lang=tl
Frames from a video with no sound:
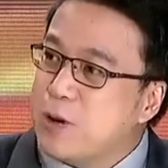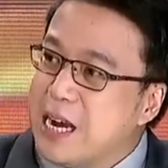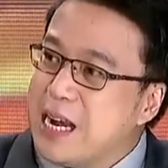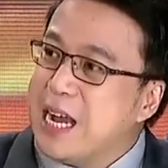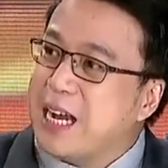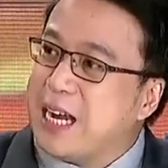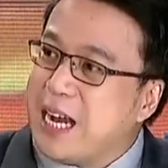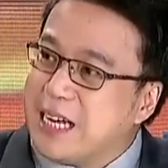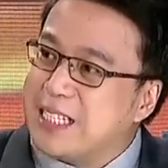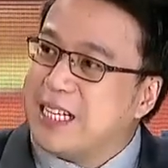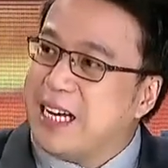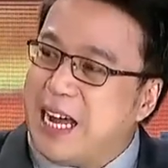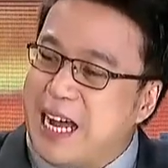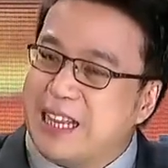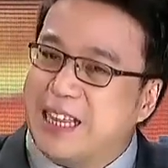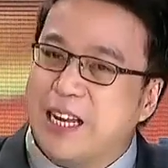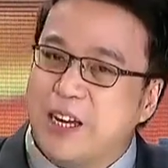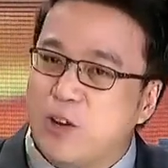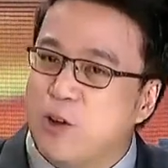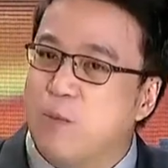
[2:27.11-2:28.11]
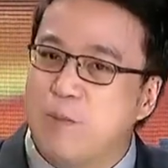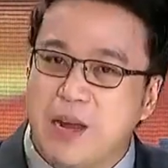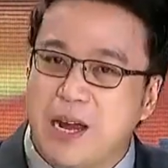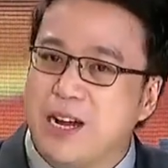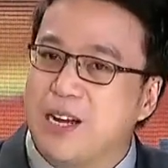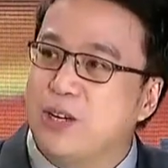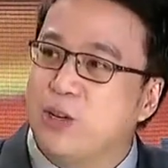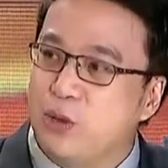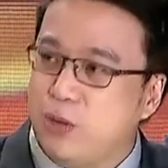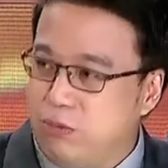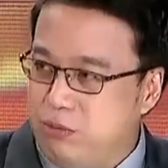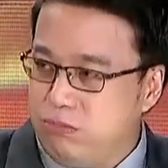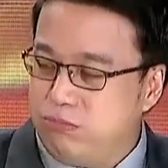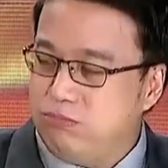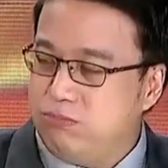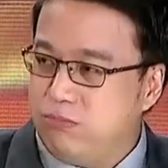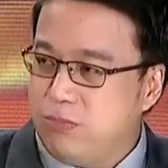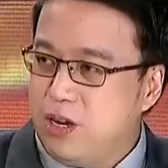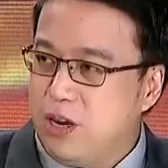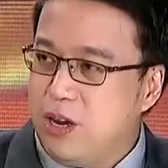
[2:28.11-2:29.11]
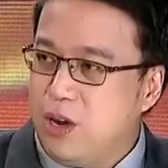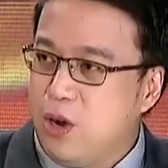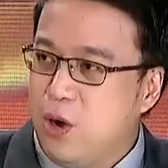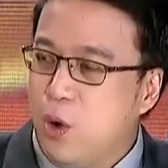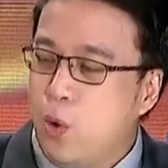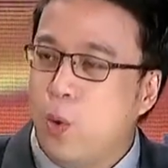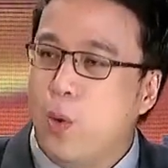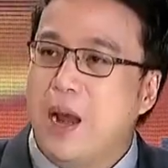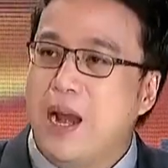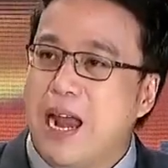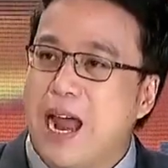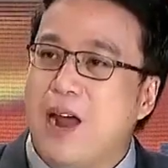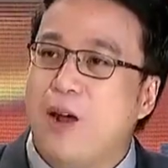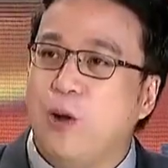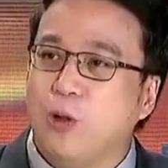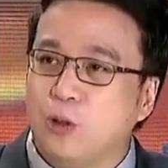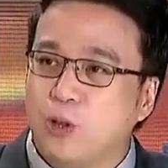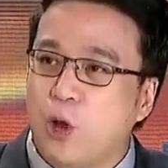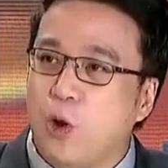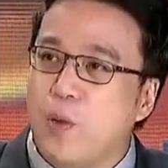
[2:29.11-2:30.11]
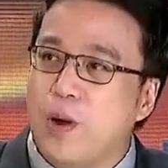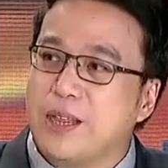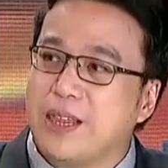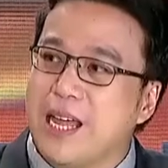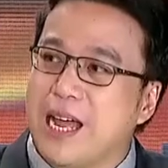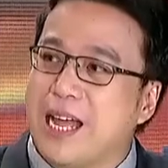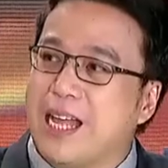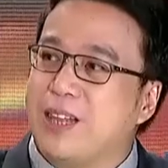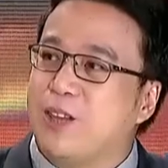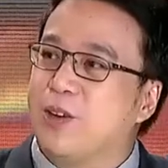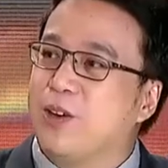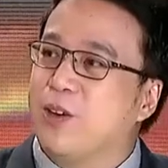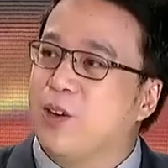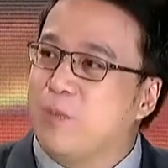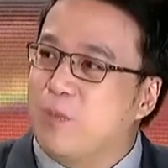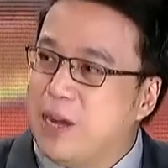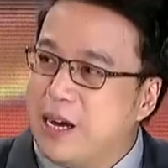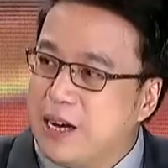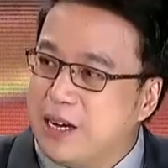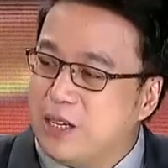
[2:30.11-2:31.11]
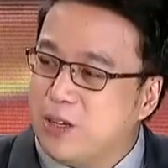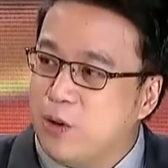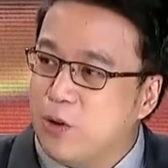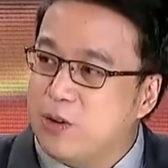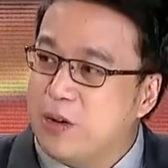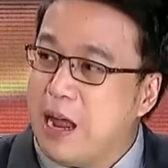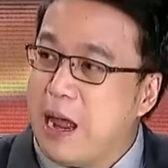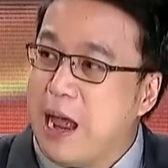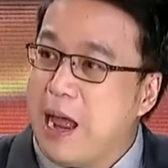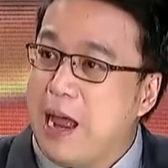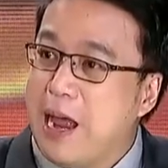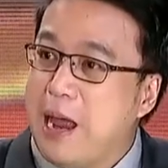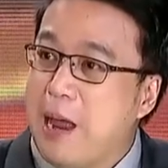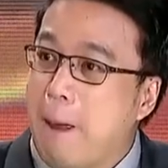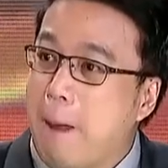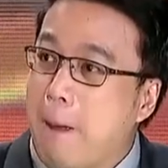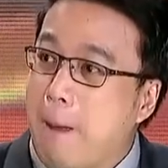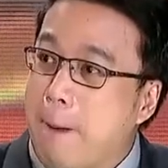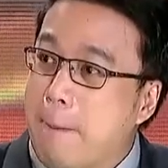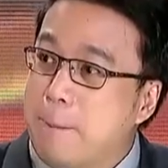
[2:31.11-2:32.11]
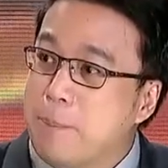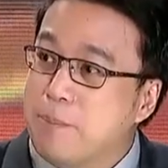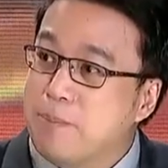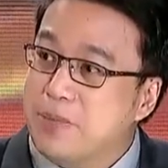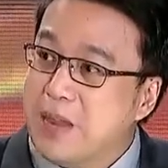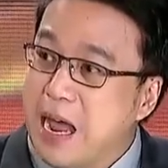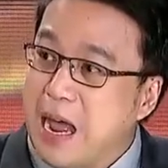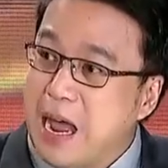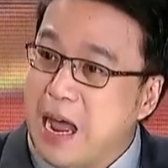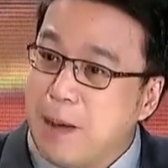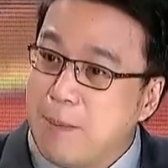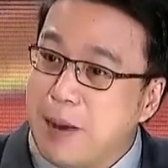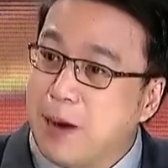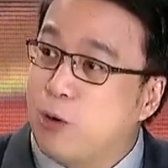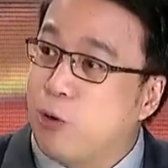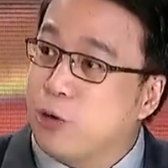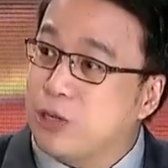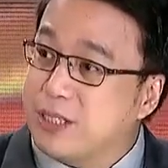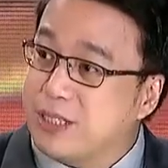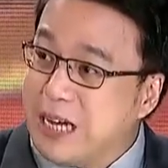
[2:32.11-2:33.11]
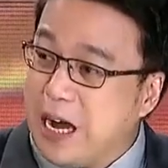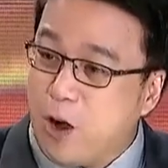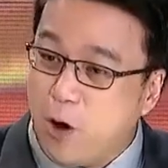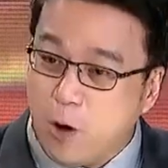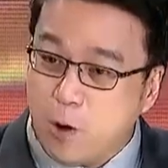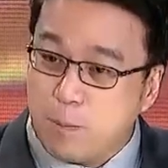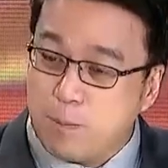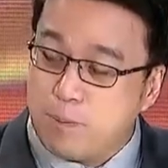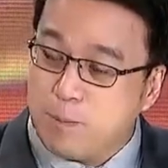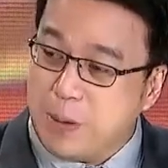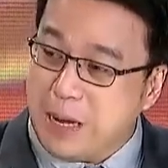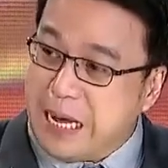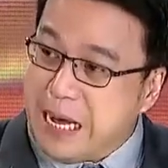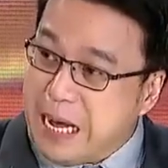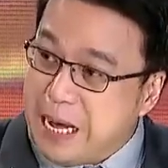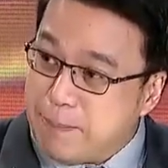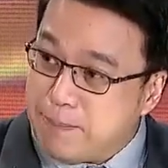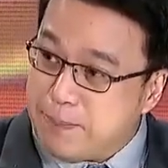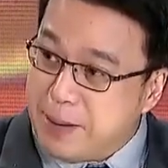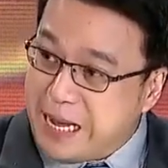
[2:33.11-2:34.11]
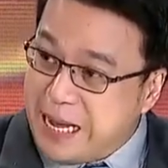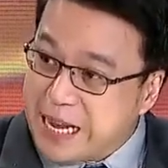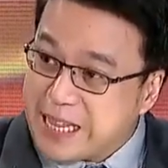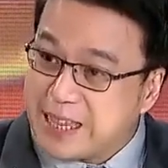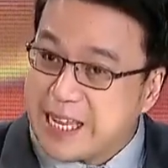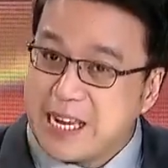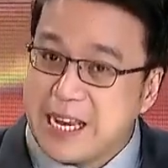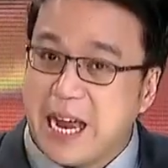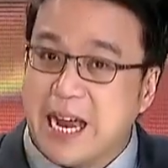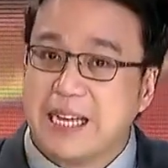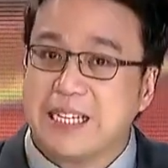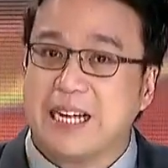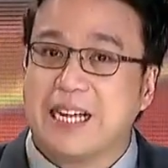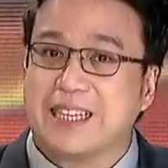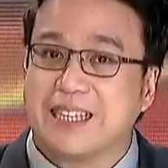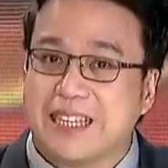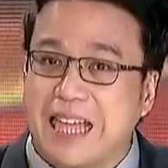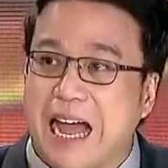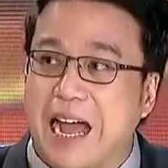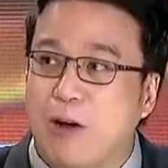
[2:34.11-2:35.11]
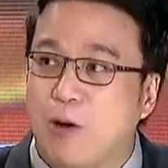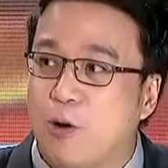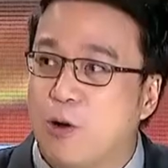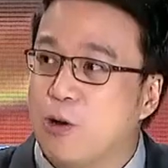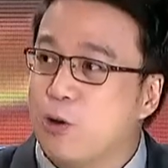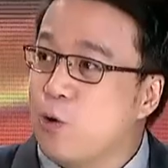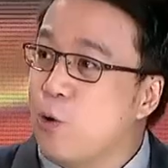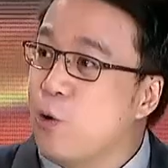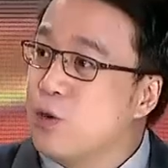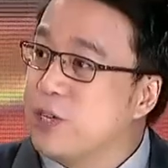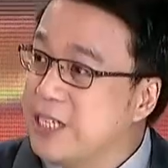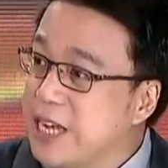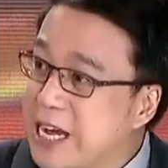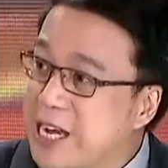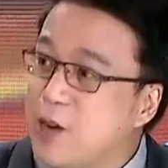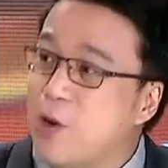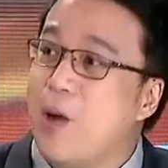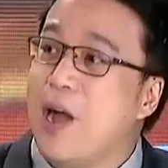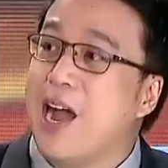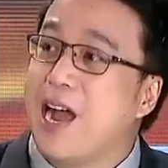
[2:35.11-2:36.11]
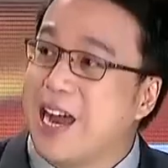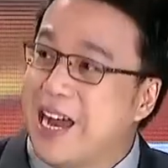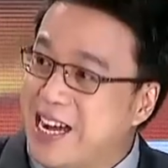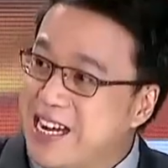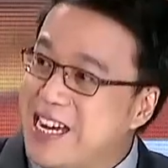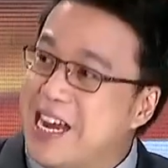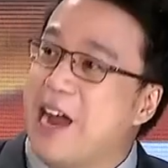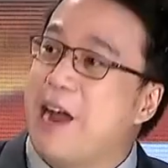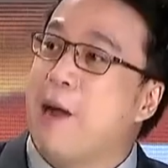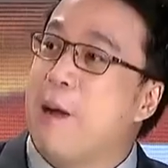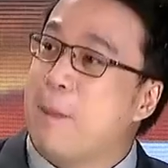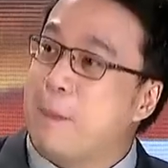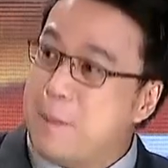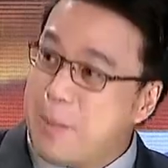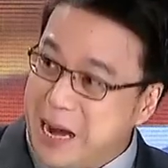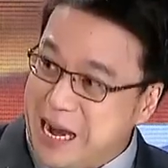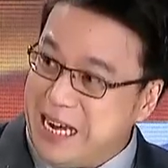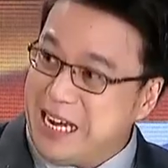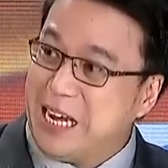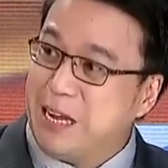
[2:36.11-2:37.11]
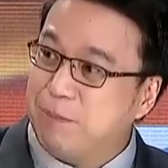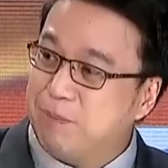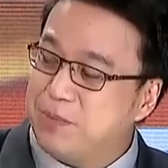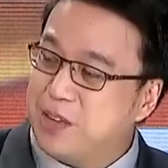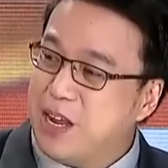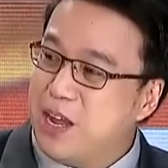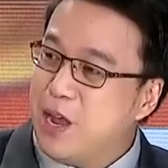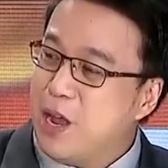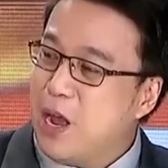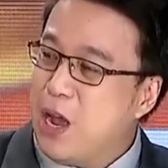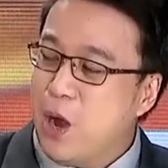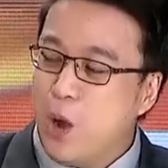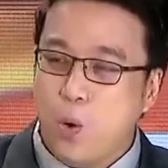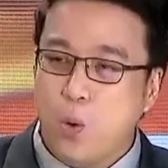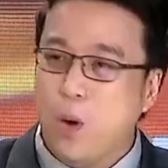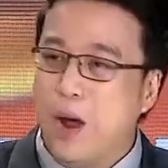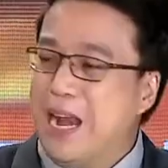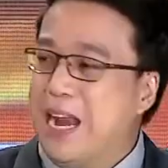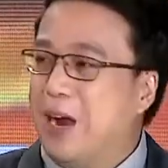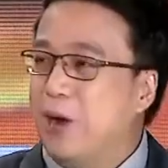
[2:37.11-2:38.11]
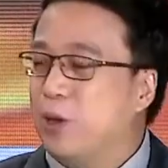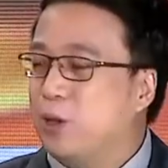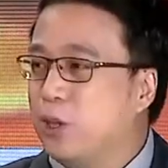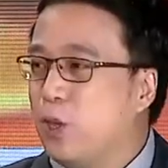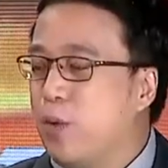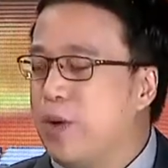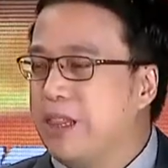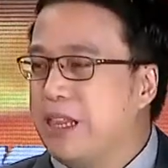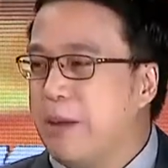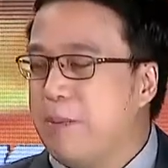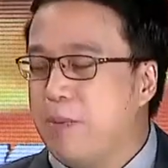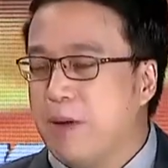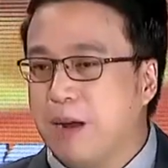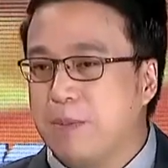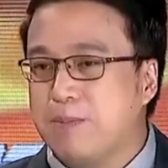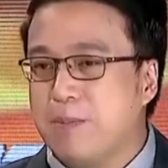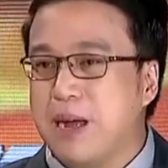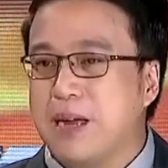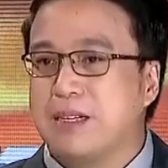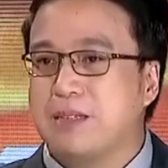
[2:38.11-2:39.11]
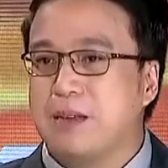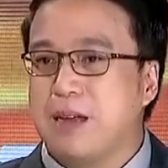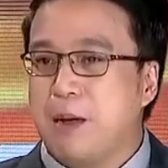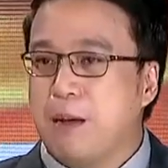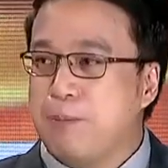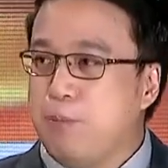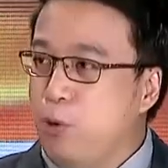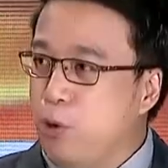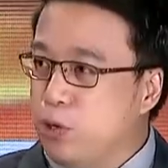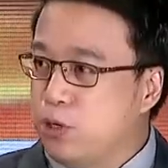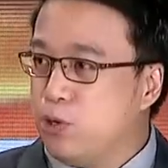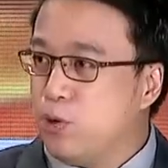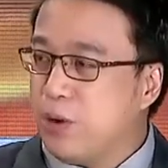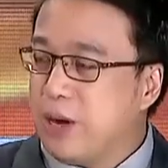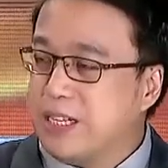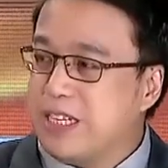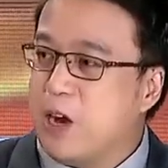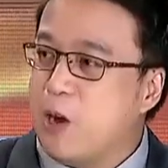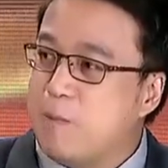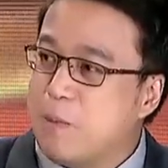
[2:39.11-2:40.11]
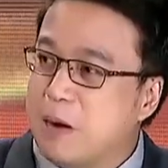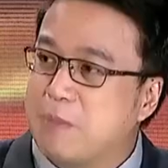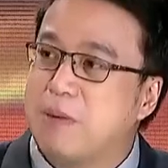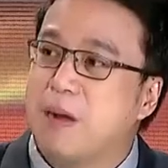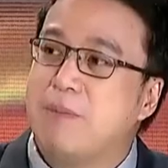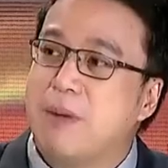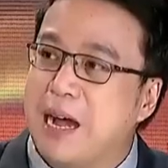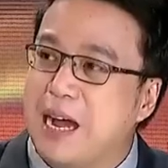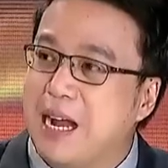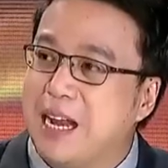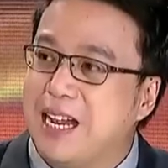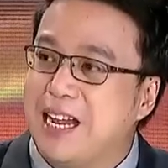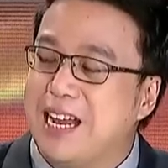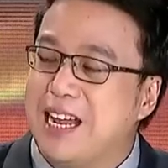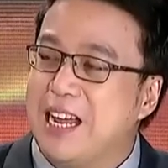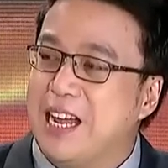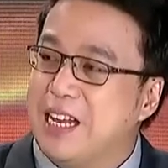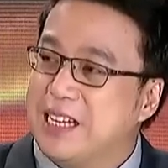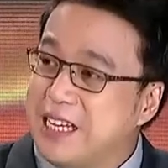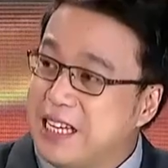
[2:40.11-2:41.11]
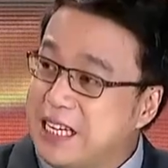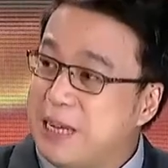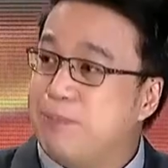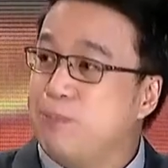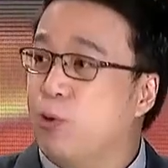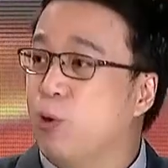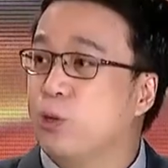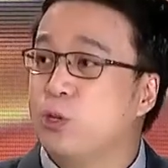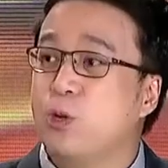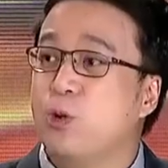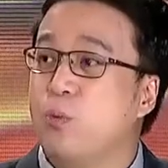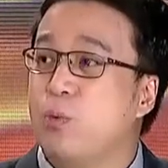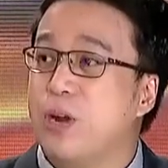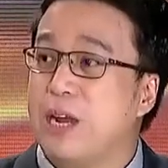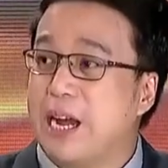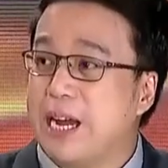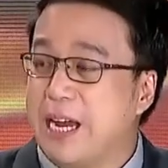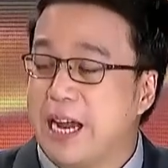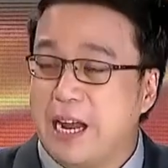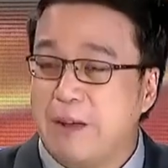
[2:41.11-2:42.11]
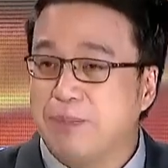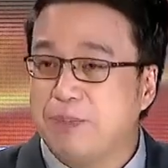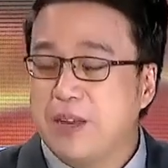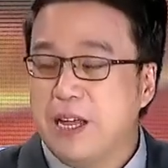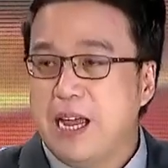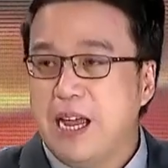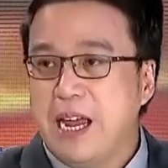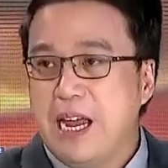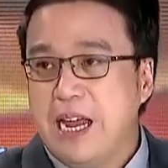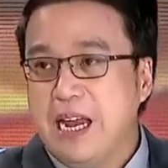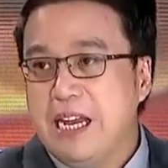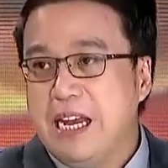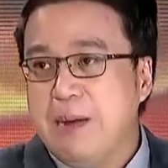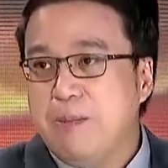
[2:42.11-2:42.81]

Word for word: Gaano kalakas ang ating gobyerno? Walang authority ang ating gobyerno na na maghusga or pili, pilitin ang isang tao kung sino ang kanyang mahalin. Hmm. Walang authority. Pag, pag puso kasi o pagmamahal, Nasa puso mo lang yan.